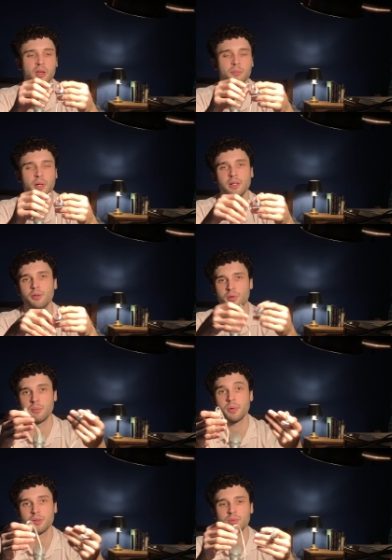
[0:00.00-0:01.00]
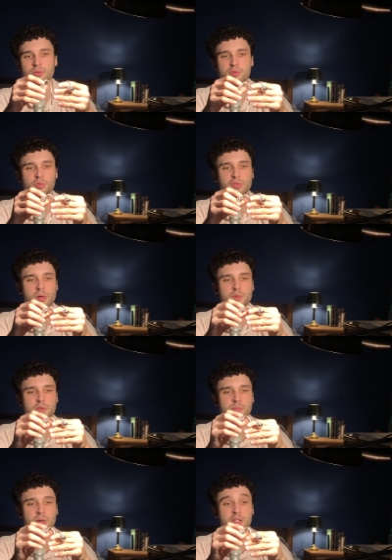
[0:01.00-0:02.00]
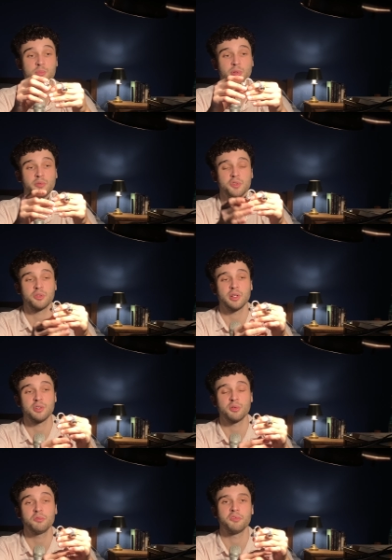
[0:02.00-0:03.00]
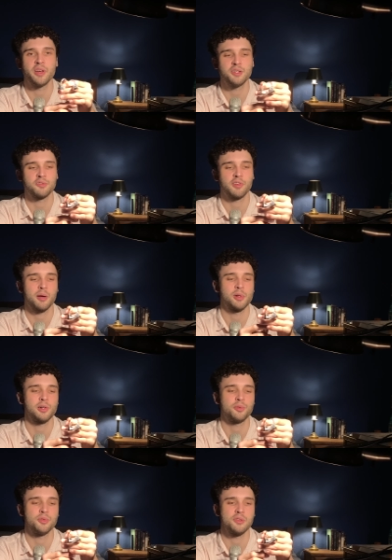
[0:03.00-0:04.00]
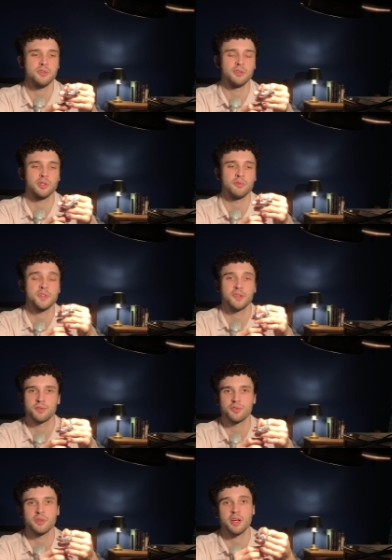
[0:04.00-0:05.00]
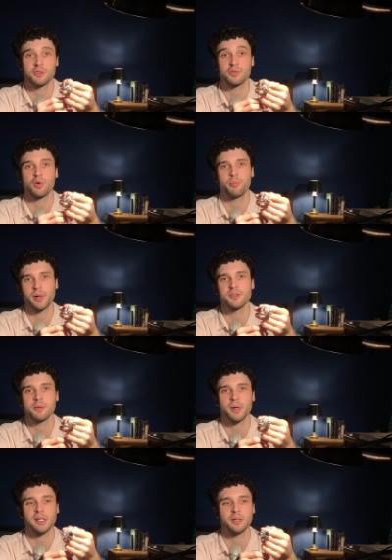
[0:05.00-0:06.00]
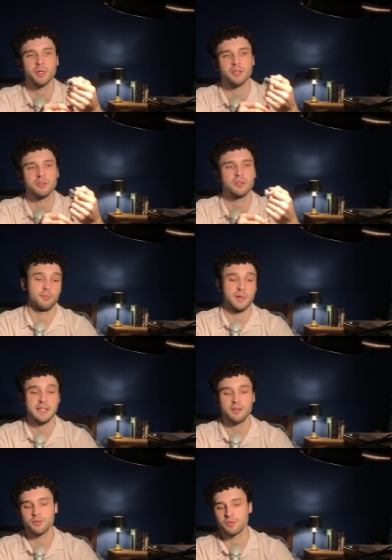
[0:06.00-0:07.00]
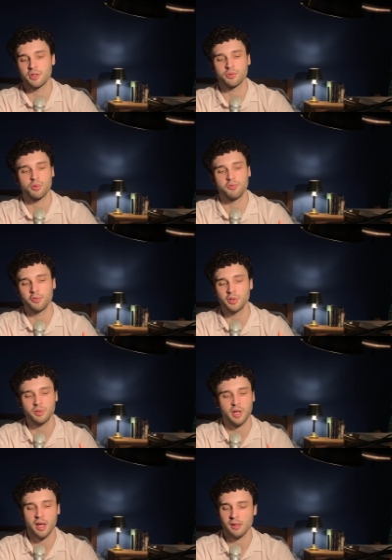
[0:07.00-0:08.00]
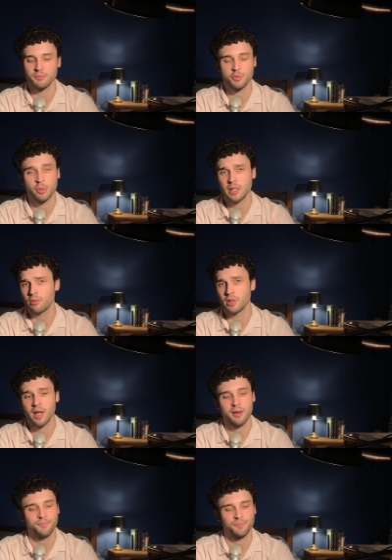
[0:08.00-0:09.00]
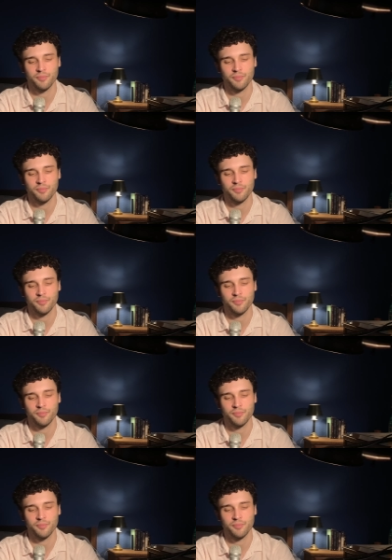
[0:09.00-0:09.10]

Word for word: Para ele não, né? Para todos os Mondrops. Mas, pelo visto, eles não vêm de fábrica com isso. Então, você acho que só comprando separadamente. Mas é isso, gente. O conforto, cara, espetacular.